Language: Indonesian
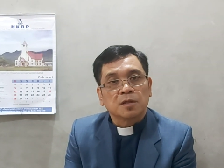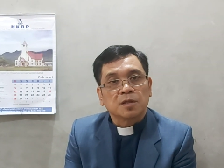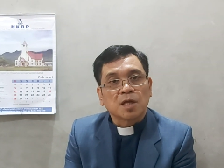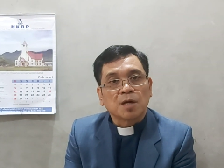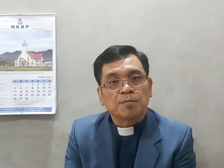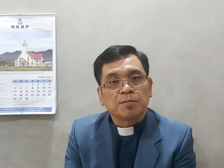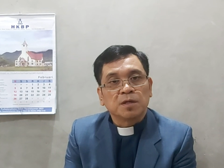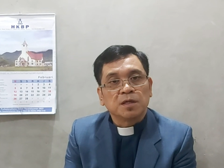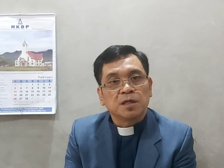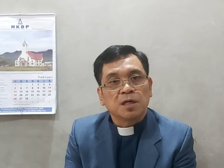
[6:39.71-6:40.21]

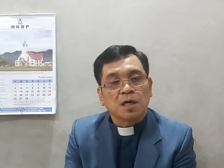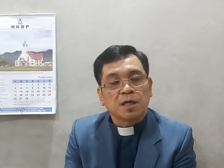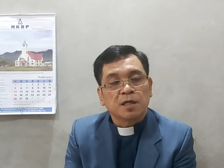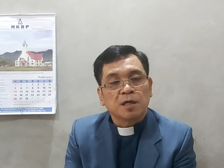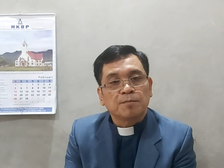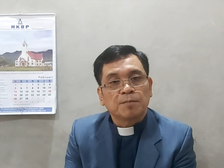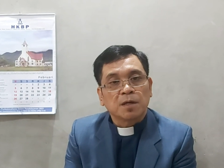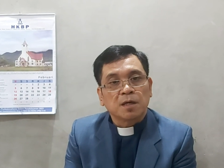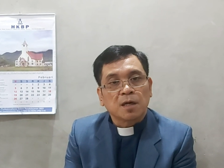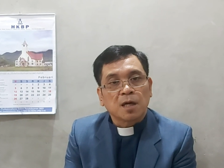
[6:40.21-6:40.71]
Tetapi di
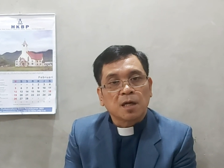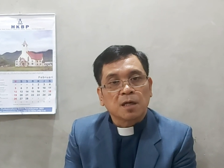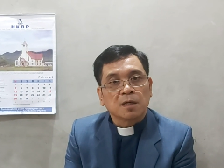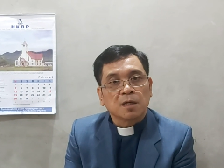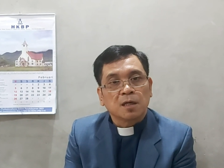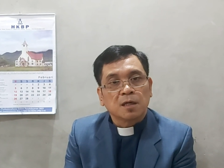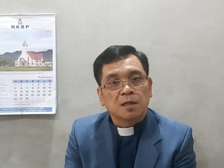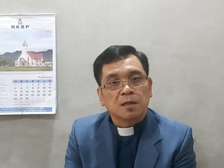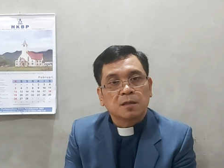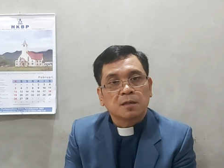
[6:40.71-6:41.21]
hadapan
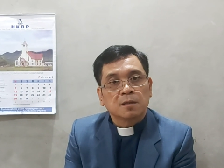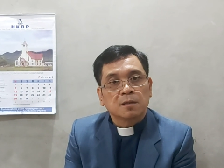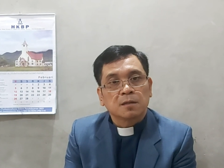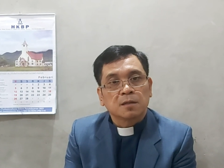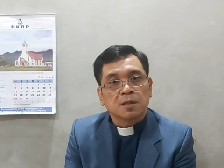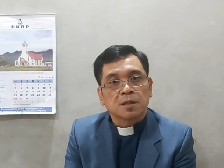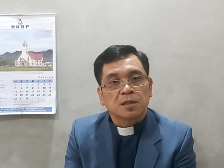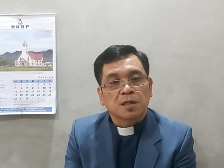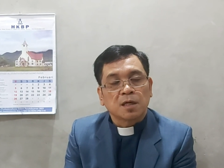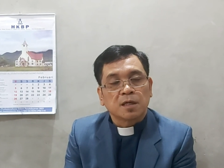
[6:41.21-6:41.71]
Allah,
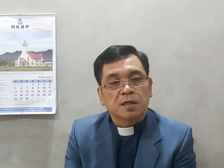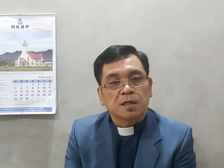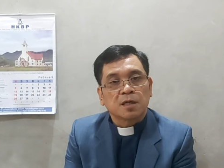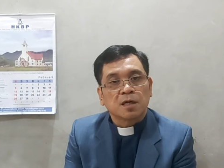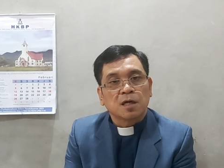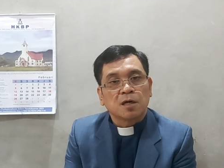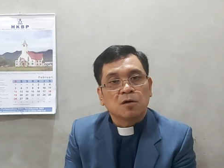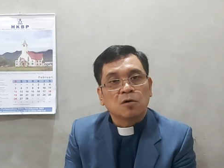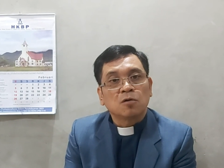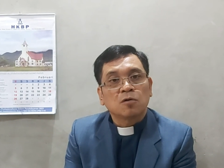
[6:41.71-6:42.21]
kita
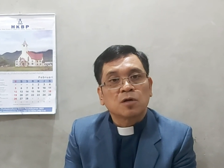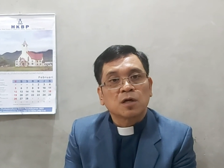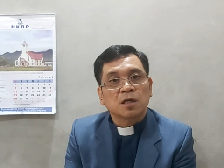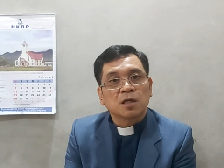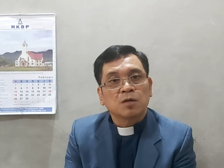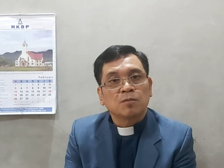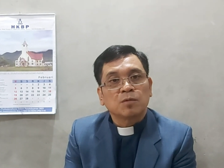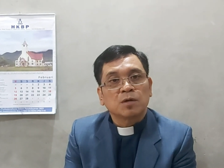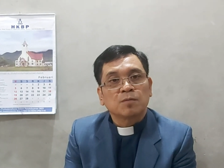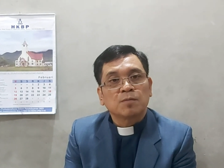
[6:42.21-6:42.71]
adalah
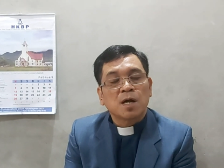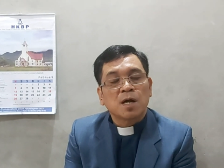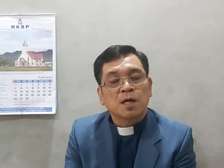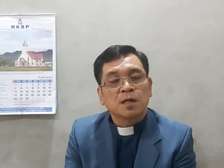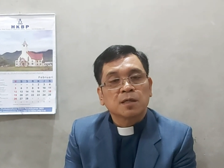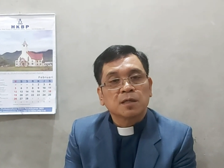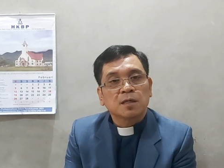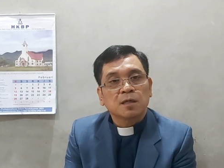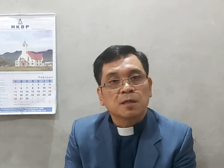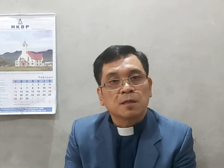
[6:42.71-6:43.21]
orang yang
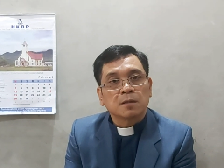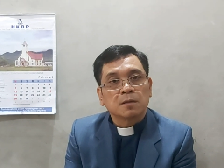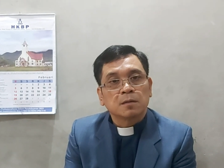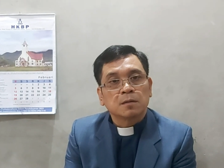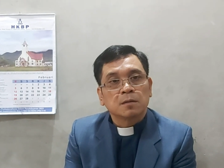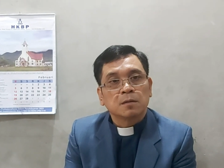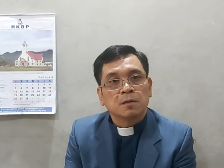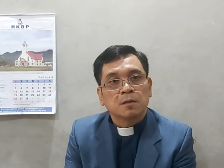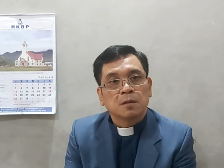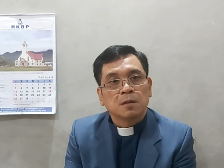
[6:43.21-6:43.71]
berbahagia
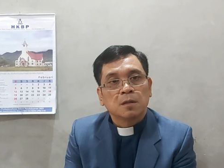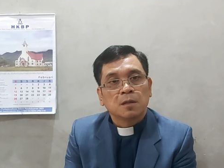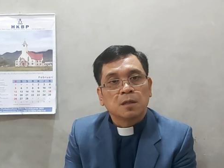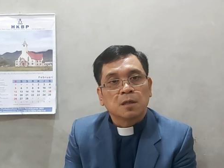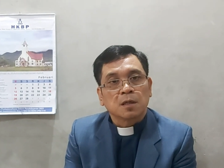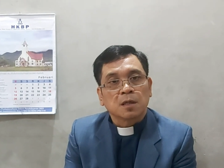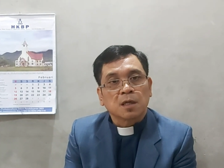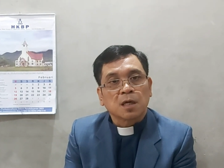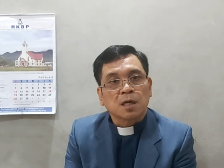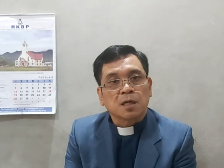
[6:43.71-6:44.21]

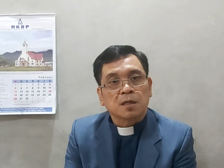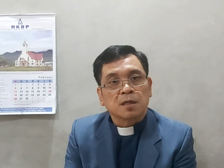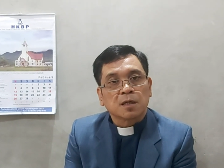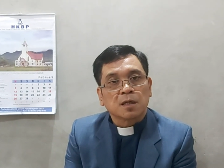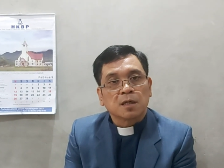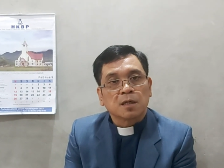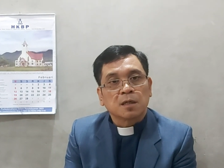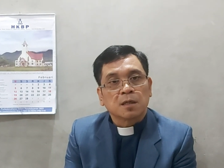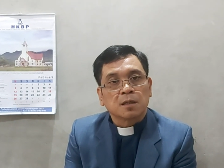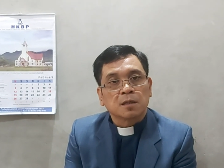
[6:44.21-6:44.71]

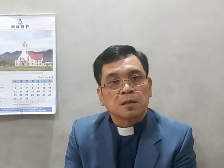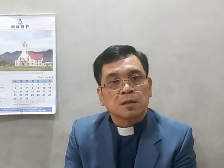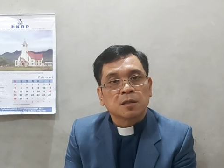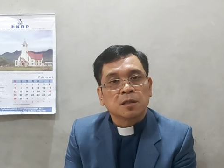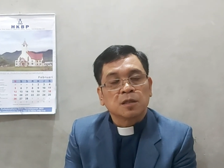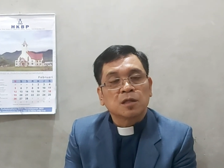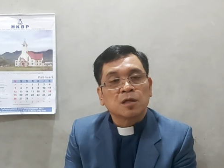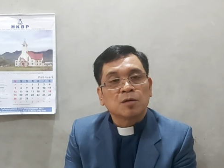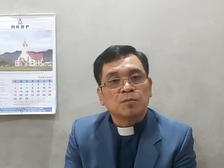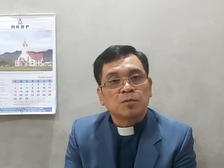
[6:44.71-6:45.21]
karena
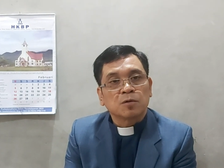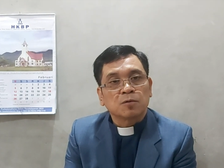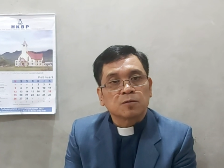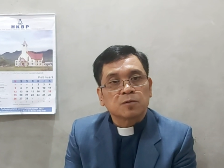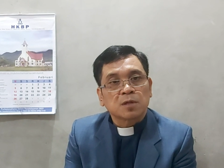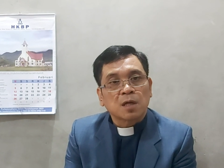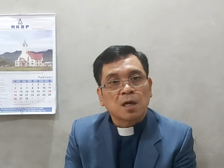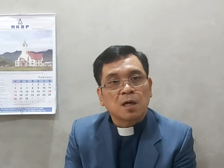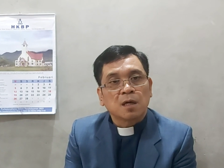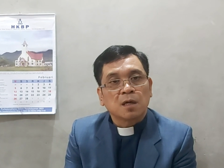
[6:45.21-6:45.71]
kita
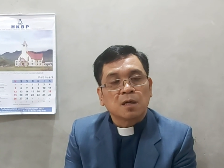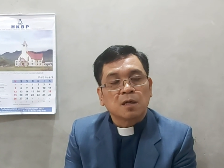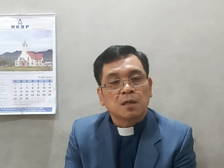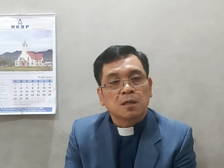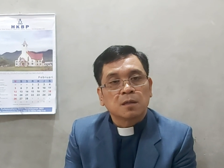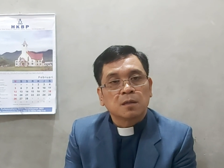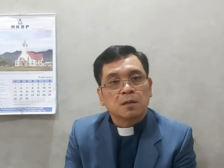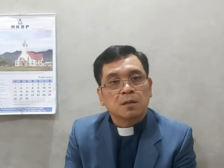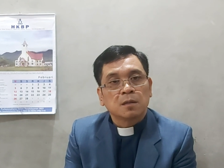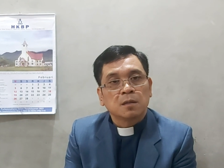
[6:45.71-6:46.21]
berusaha
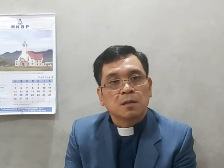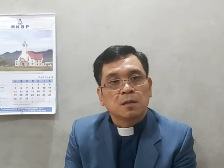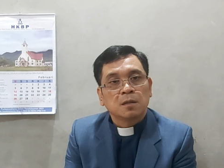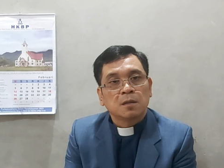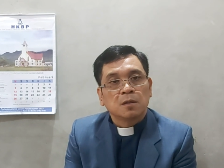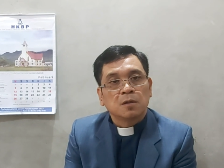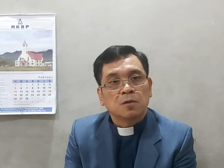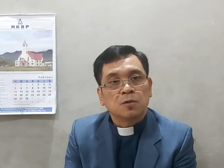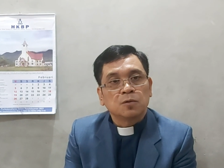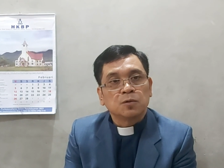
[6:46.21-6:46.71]

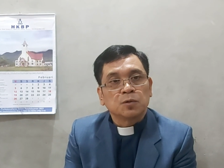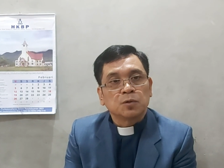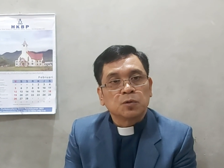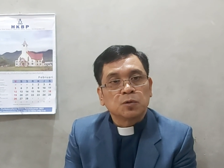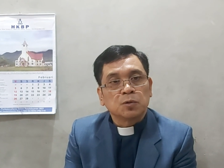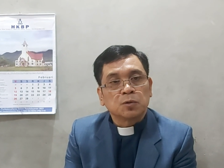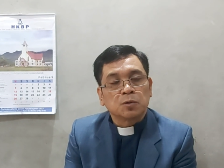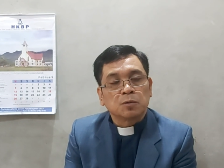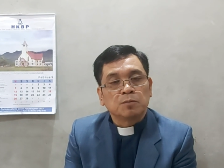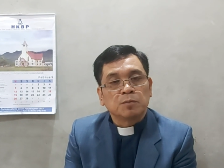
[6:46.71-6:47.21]

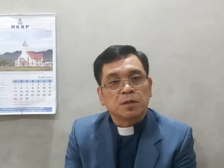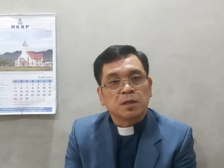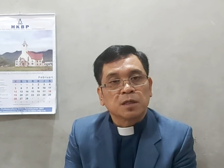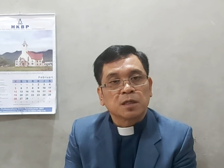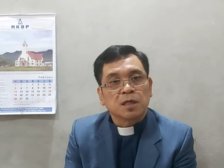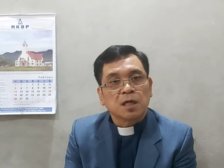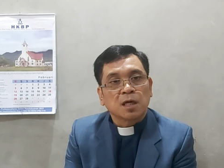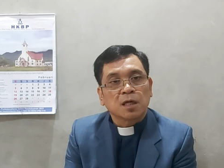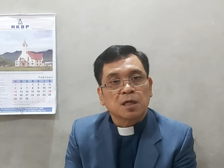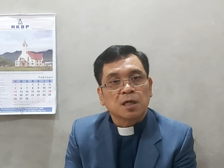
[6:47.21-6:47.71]
untuk
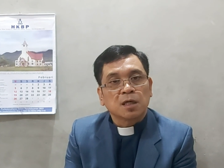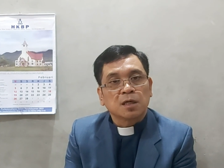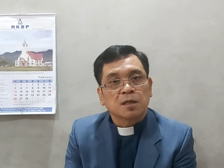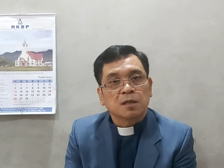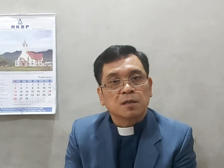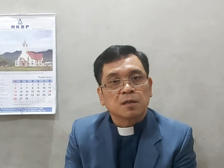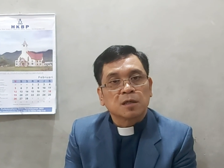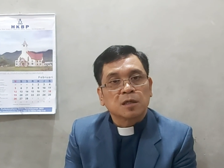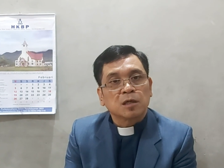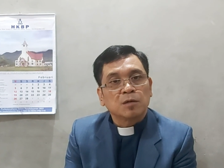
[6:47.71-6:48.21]

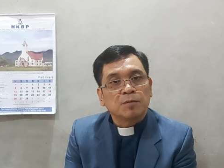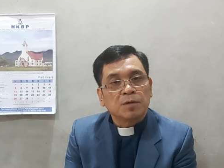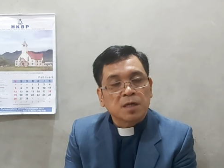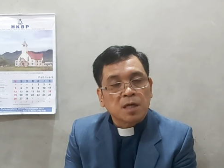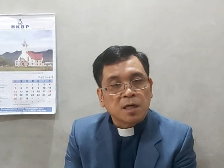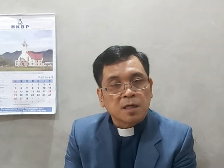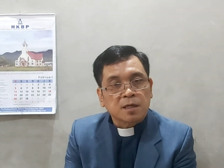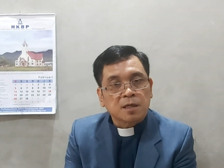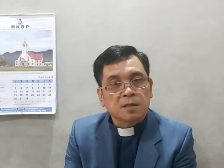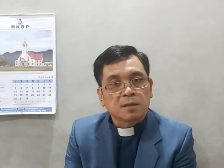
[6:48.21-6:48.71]
menegakkan
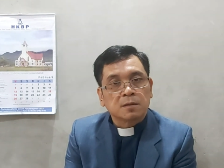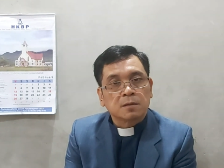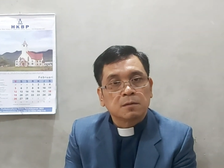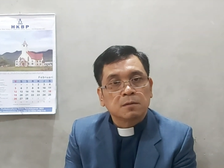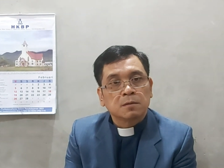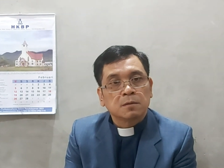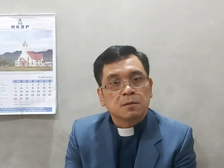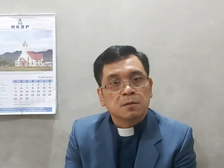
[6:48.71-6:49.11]
kebenaran.